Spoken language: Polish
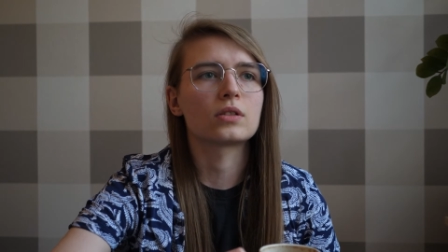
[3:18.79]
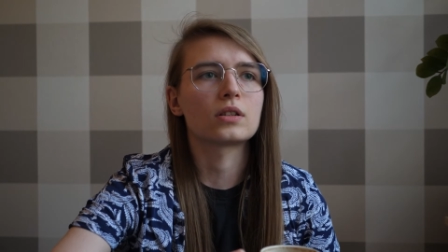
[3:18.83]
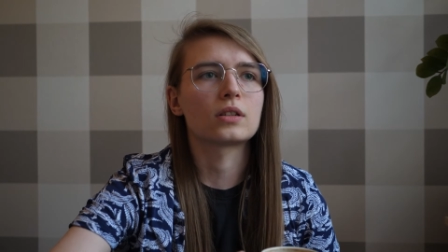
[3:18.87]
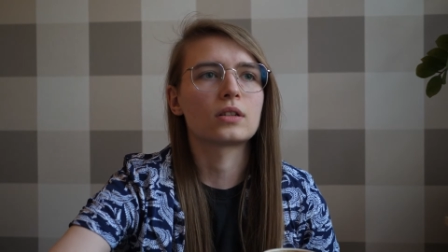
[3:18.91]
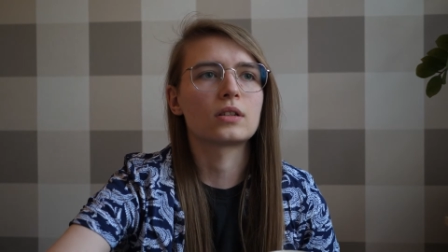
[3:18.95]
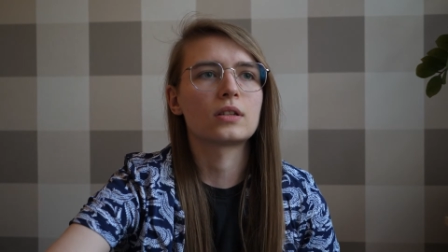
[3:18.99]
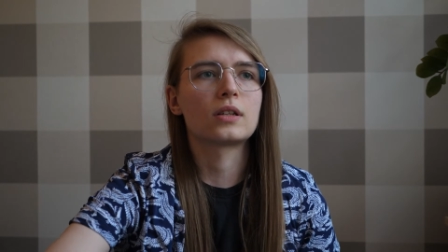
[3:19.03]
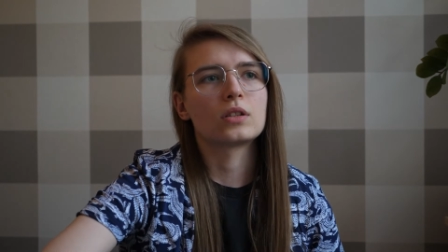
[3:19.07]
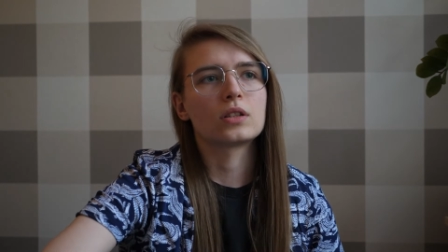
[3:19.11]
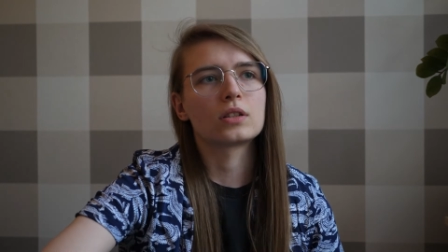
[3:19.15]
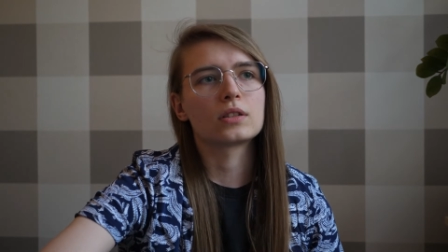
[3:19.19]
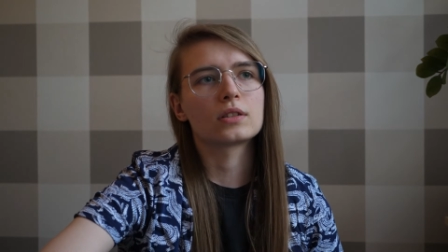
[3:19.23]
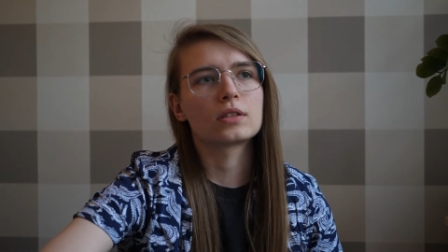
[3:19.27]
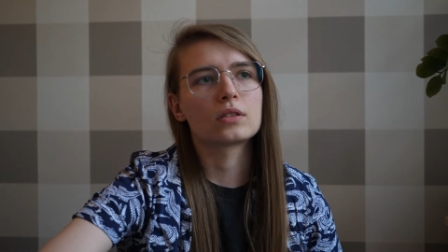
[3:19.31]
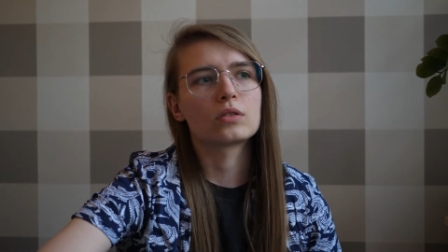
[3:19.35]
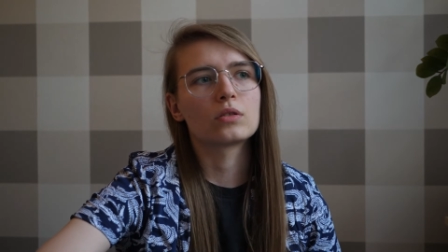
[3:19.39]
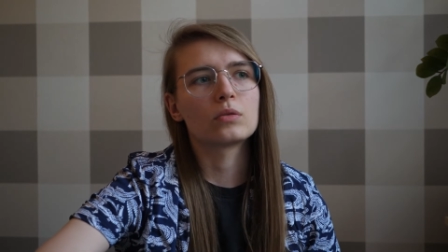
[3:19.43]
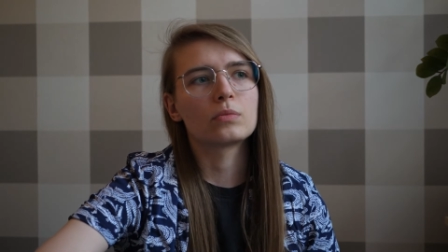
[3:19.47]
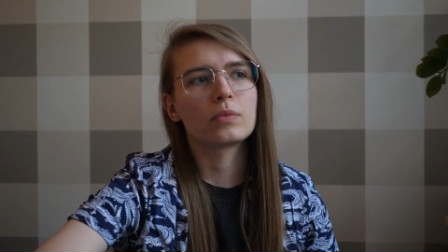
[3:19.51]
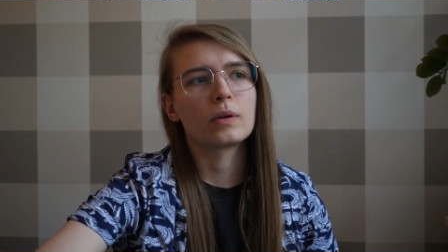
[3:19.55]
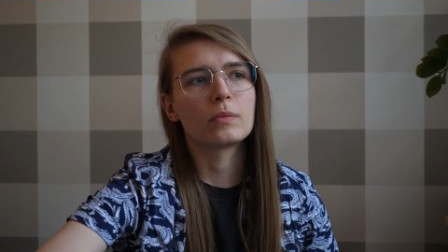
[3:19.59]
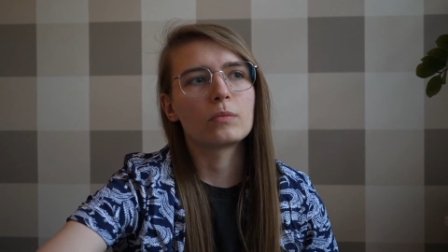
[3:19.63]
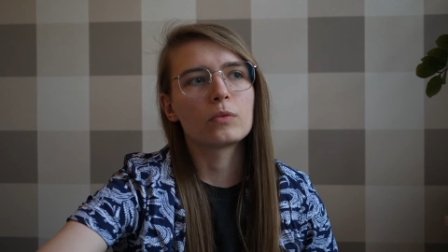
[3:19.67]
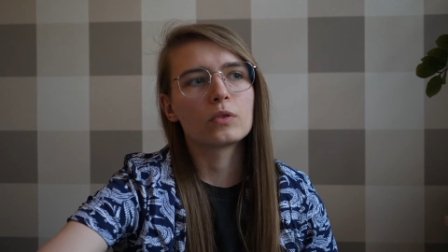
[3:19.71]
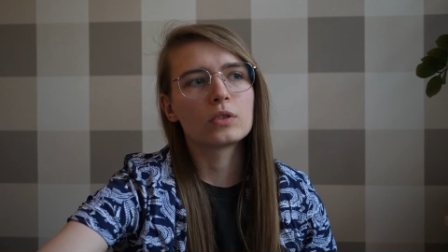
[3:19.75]
że jest
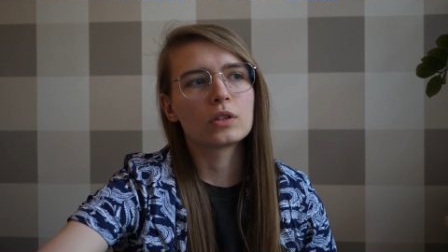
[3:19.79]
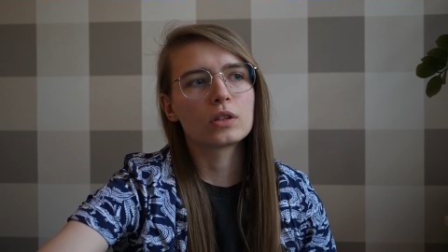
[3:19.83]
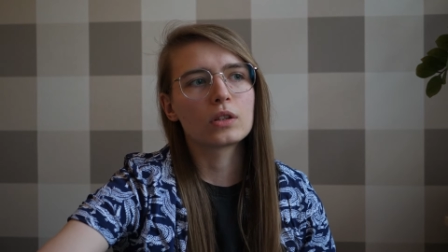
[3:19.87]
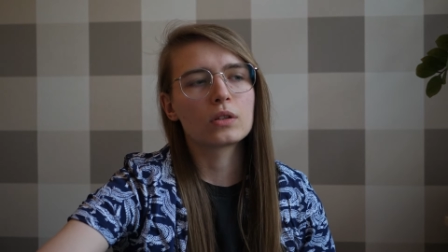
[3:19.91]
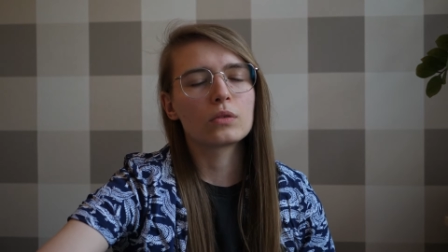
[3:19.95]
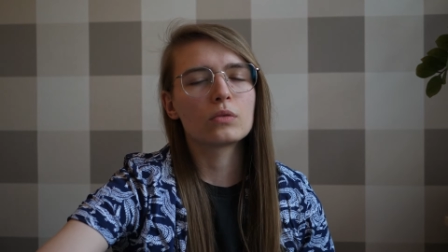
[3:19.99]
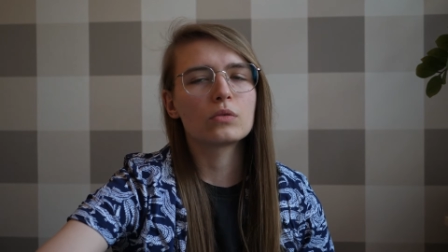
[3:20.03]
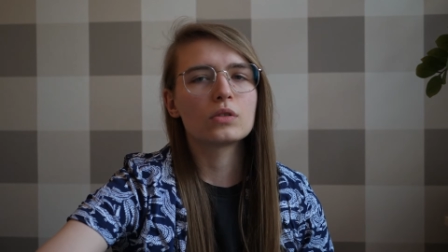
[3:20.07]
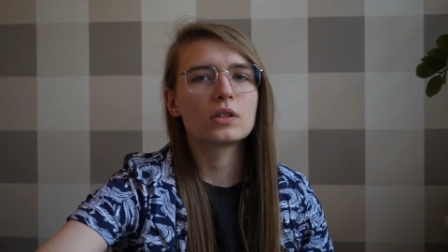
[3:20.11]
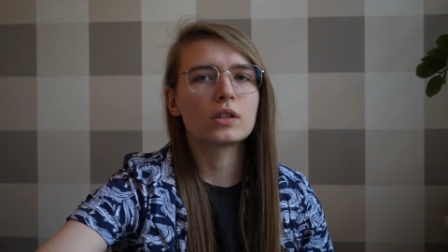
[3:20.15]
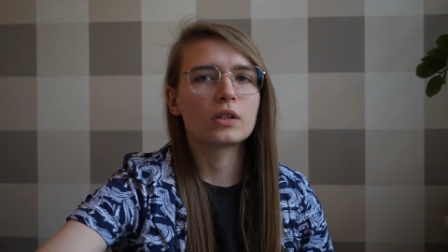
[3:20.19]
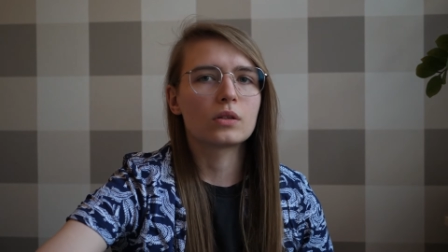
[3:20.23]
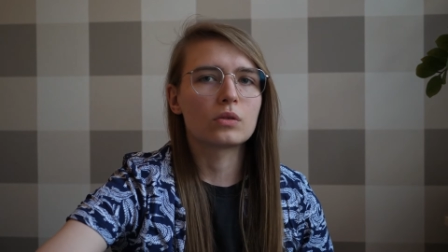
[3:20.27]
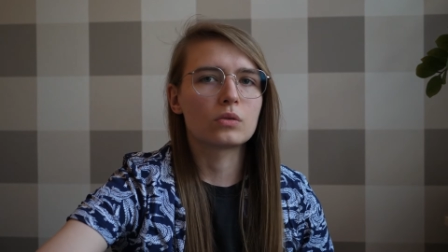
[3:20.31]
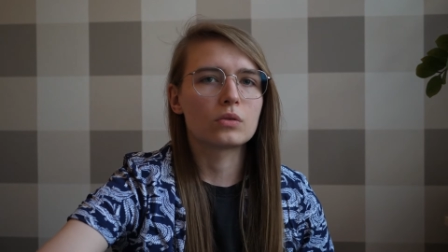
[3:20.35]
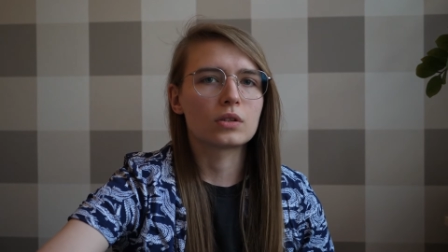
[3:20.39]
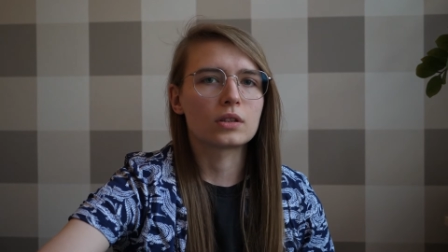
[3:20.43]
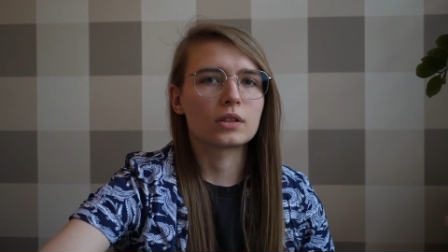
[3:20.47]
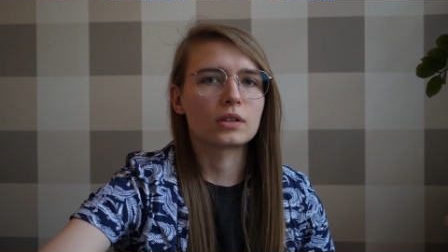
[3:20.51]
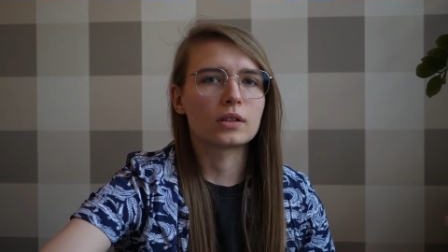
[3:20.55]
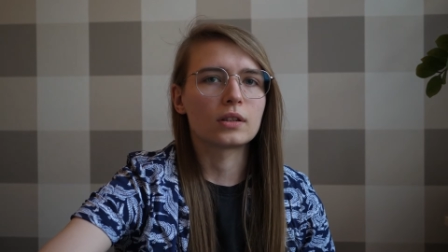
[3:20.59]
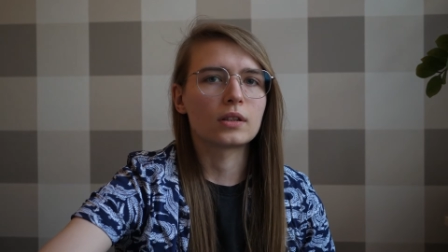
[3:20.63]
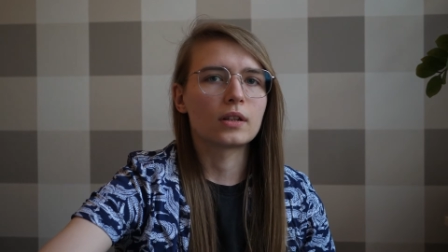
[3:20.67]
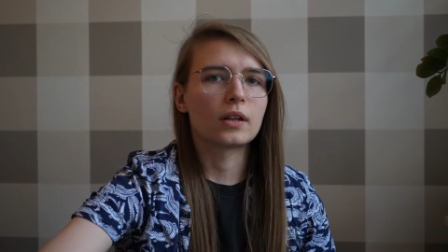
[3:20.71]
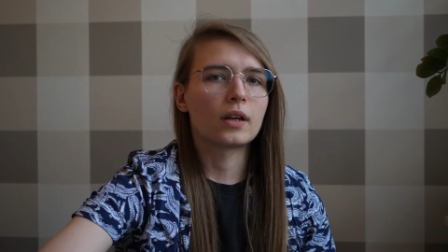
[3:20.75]
grupa młodych ludzi,
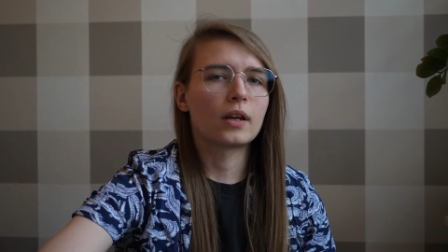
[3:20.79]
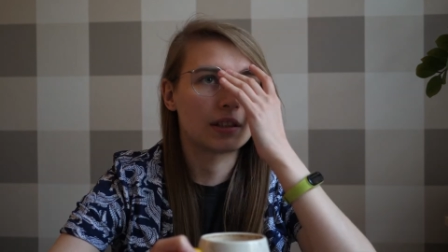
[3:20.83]
którzy